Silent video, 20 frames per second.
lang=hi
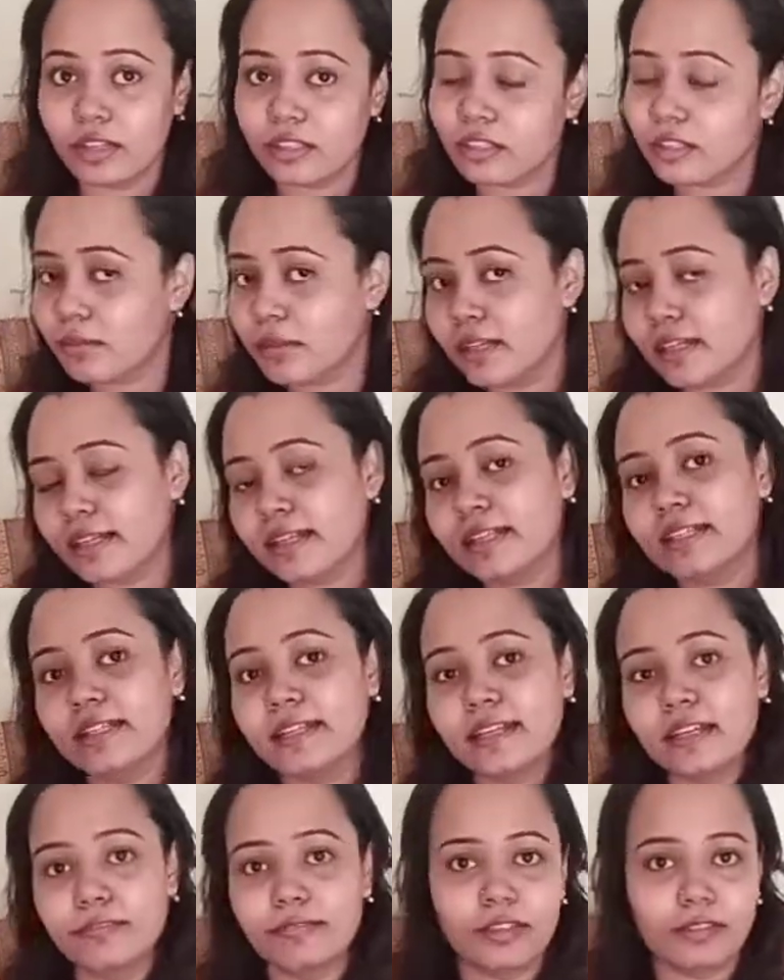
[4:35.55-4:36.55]
तो बोला कि
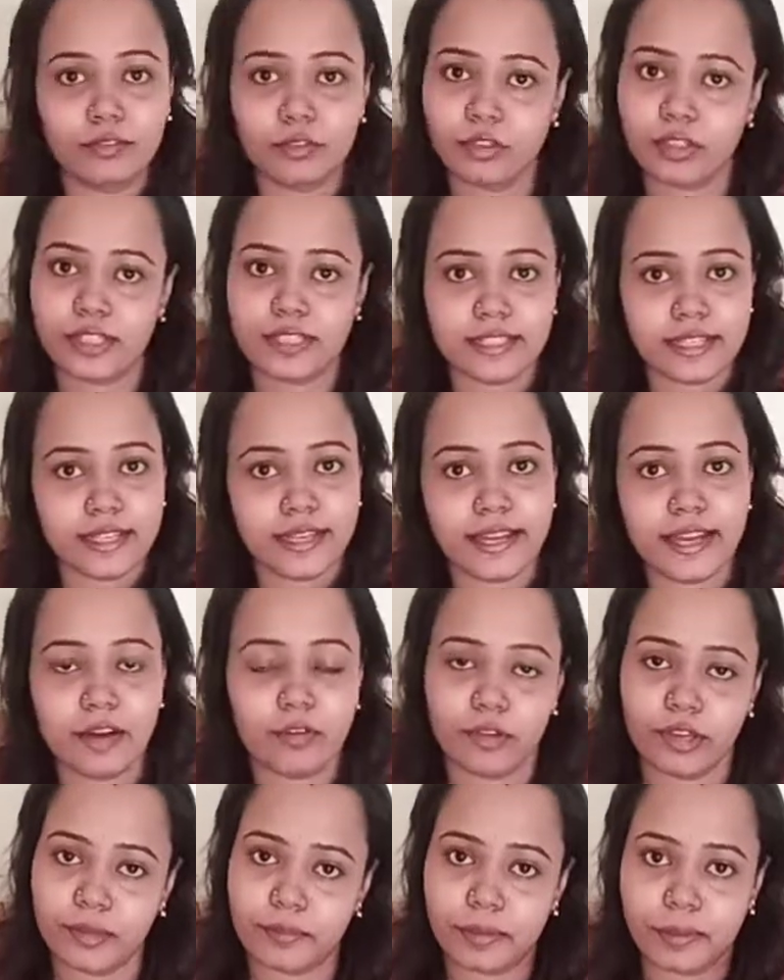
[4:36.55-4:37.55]
ठीक है फिर वो नीचे गया
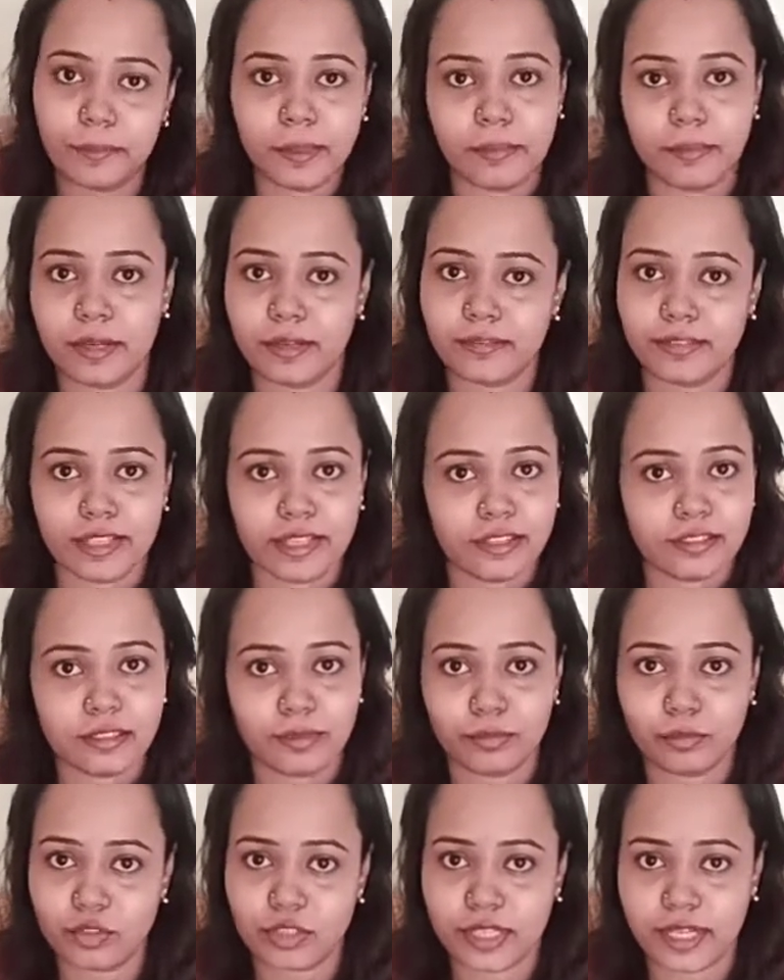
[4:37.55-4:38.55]
वहीं पे पेमेंट वगैरह
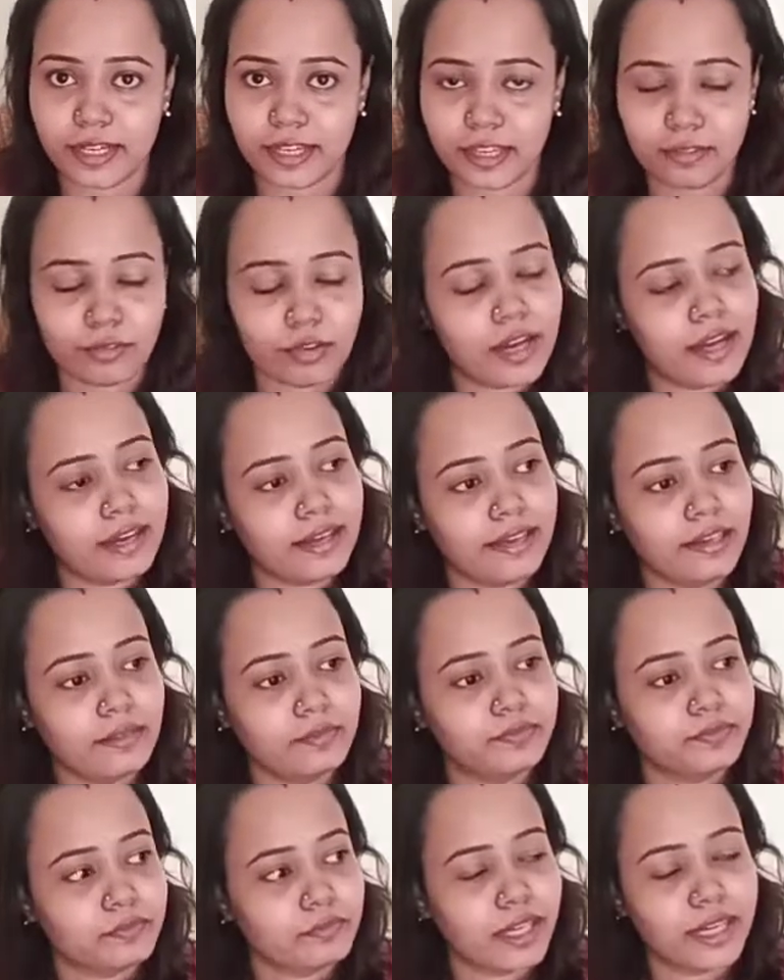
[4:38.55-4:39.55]
सब कुछ करके वो आ गया
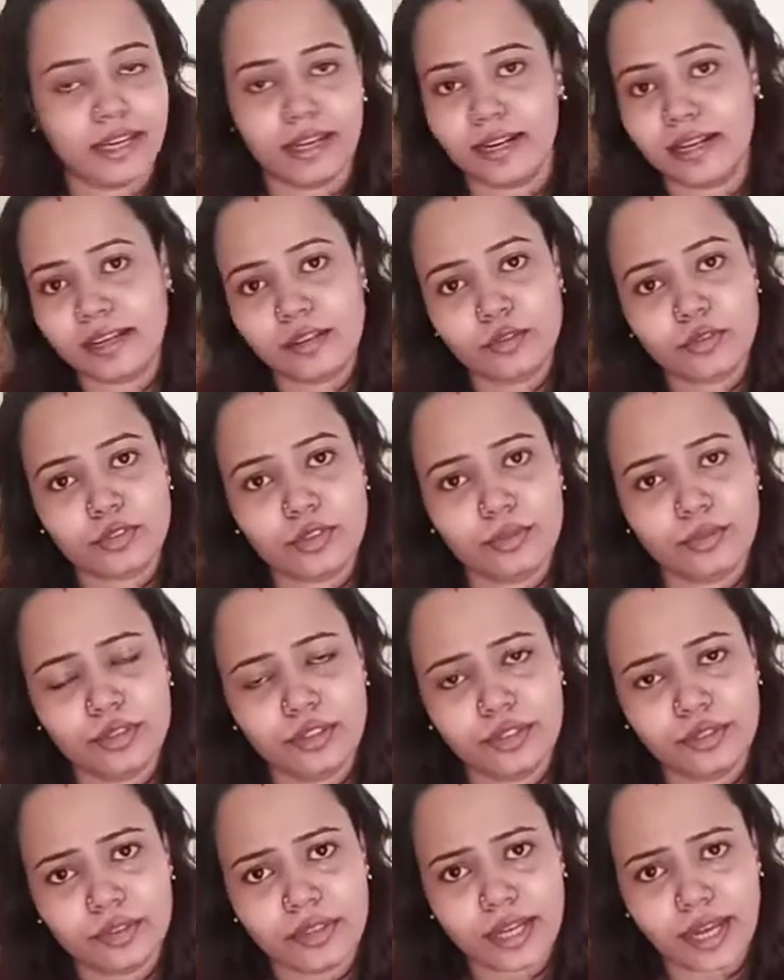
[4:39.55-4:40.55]
मैं घर आके उसको बोल
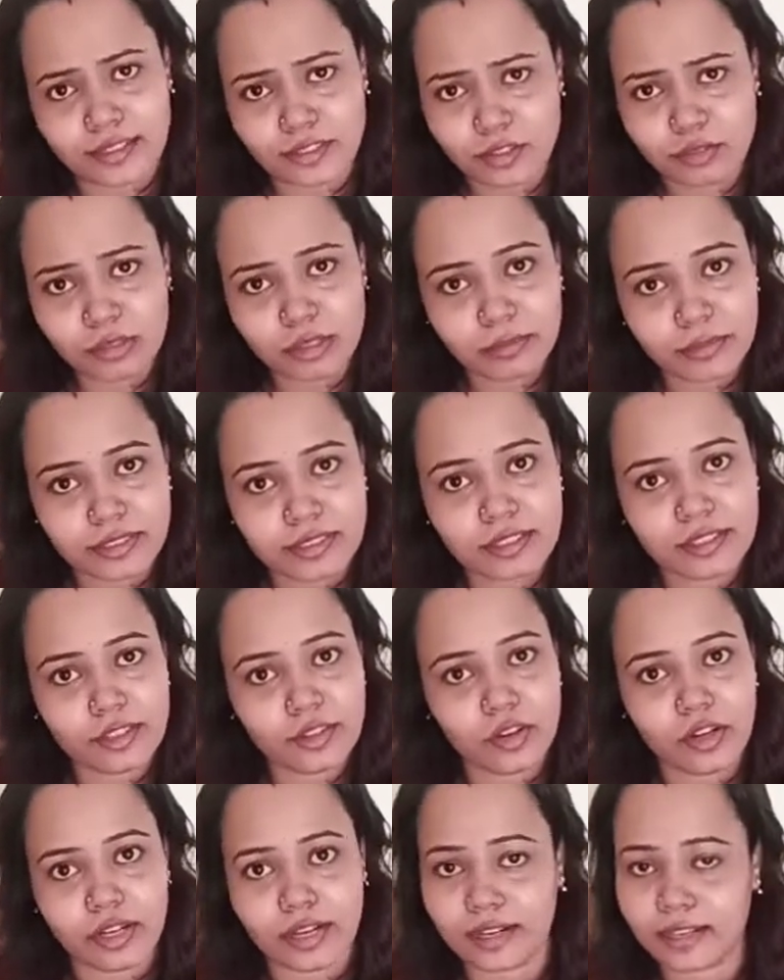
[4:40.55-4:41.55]
रही हूँ कि आज तुमने मछली क्यों
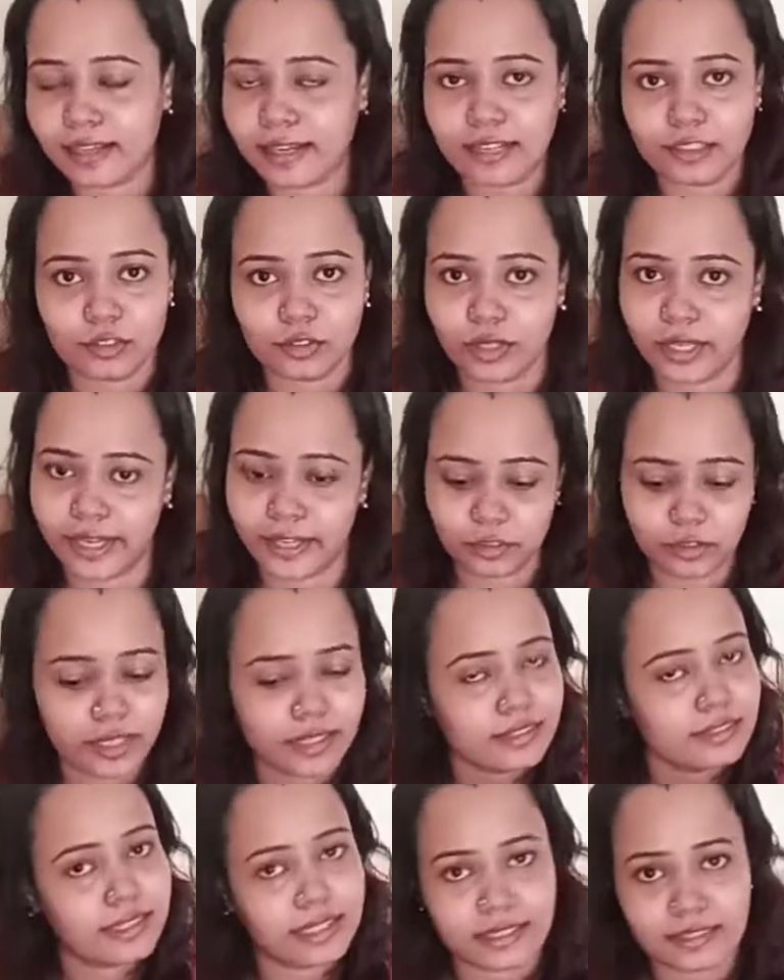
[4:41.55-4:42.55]
ऑर्डर किया आज तो एक तो
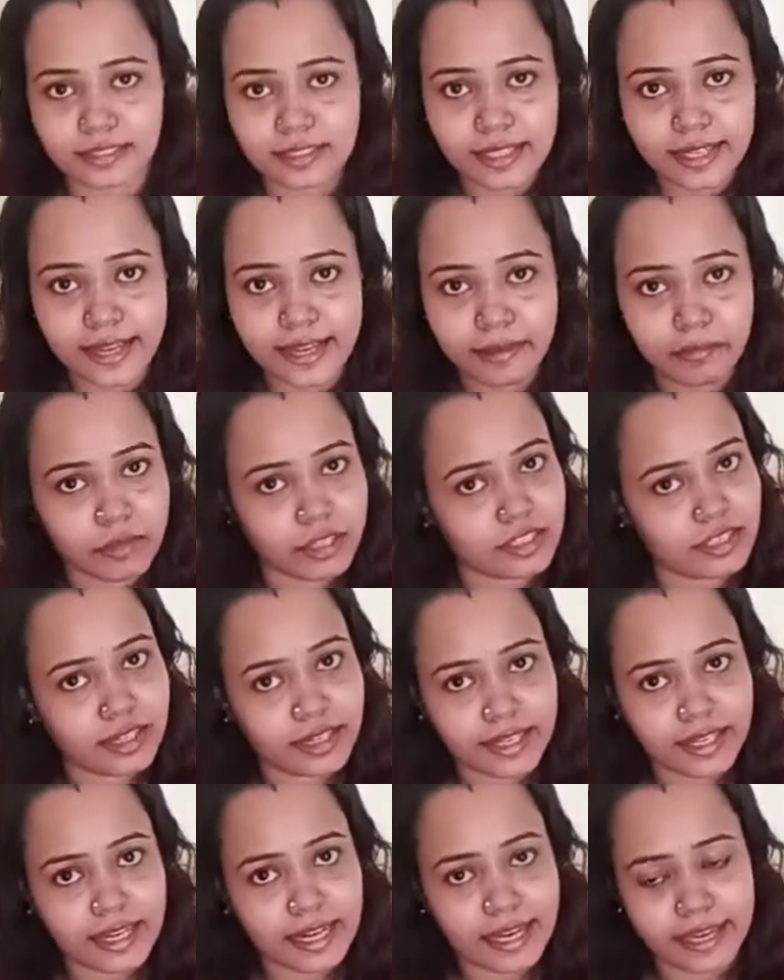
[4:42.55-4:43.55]
आज थर्सडे है मछली
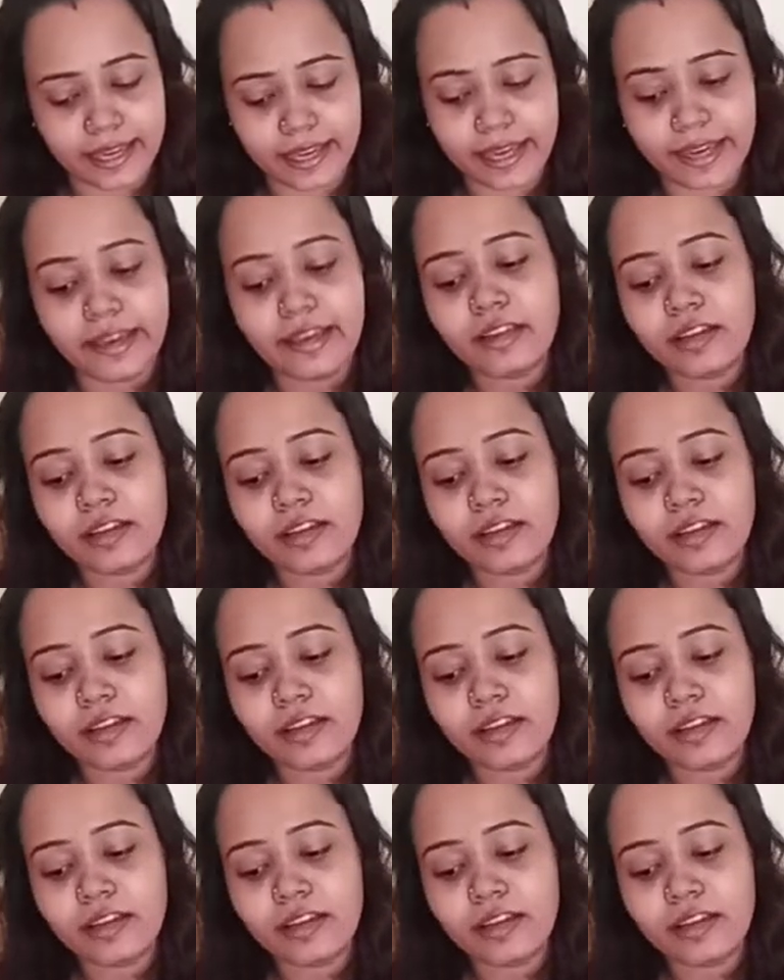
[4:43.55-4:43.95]
नहीं खाएंगे